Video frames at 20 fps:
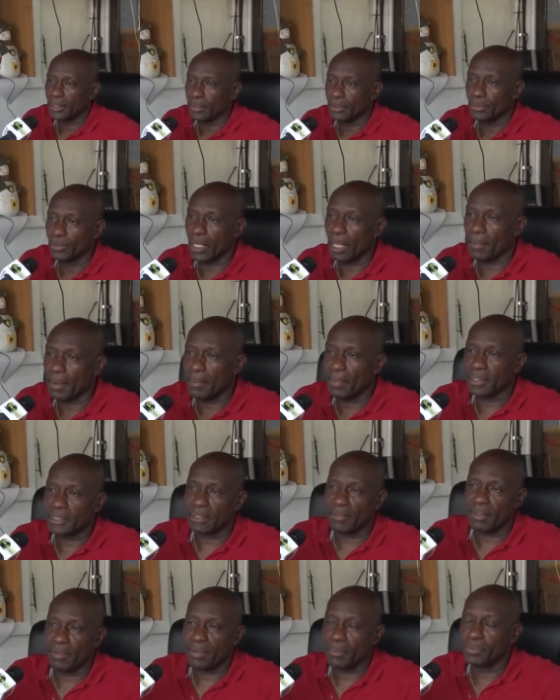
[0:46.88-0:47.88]
Nous sommes capables
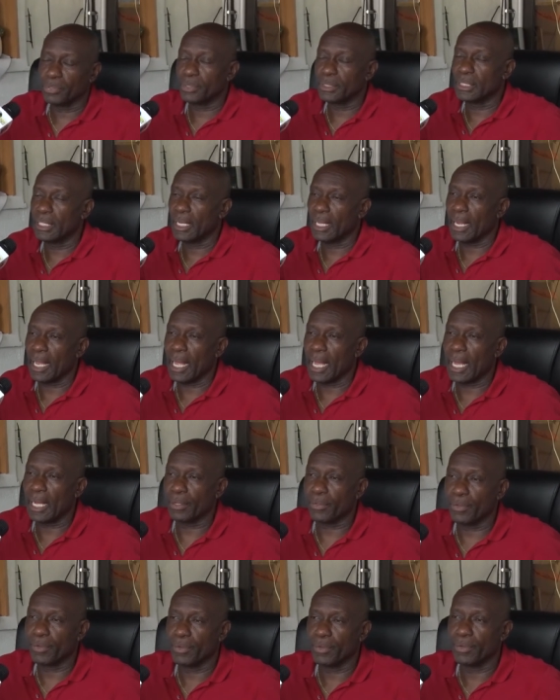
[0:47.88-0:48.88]
ensemble avec dire là
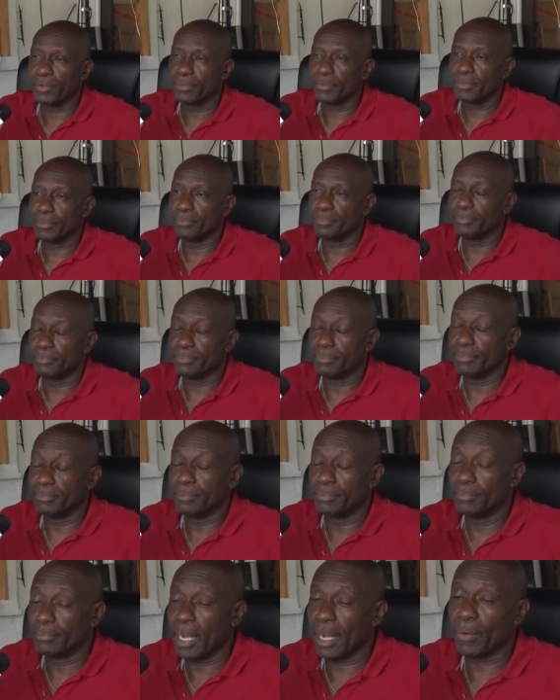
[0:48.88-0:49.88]
que
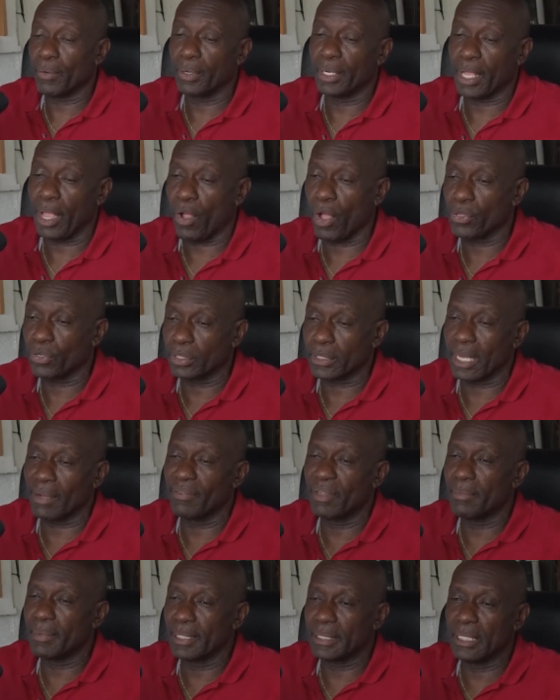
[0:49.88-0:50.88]
nous on est
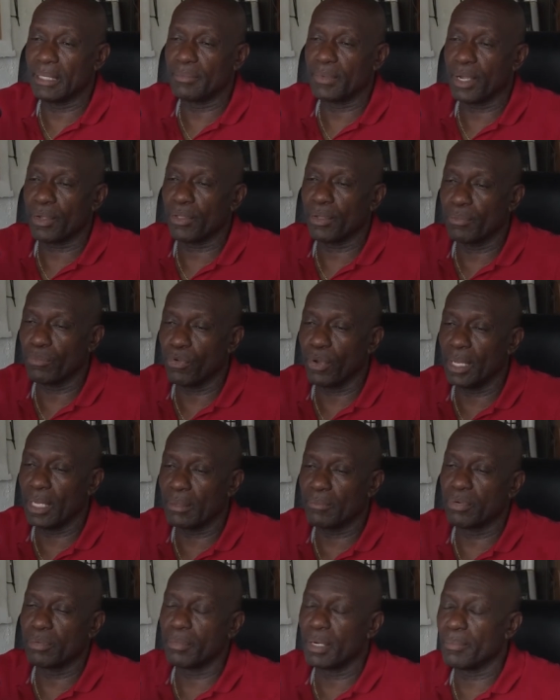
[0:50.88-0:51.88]
que
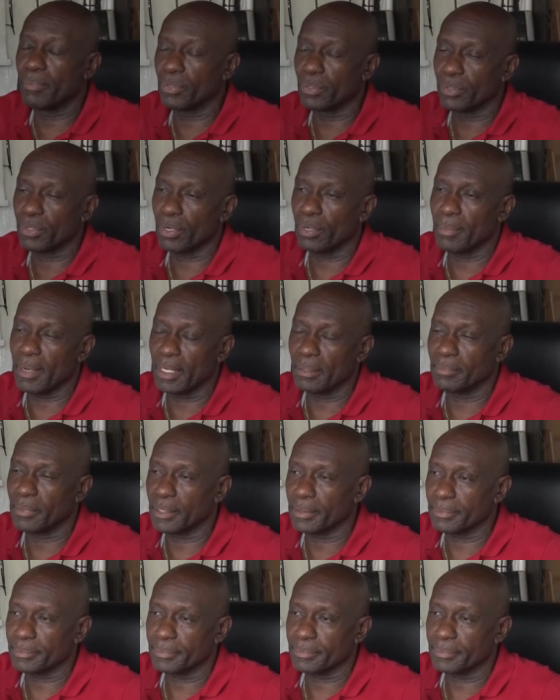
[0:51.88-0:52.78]
nous pour me répondre normalement.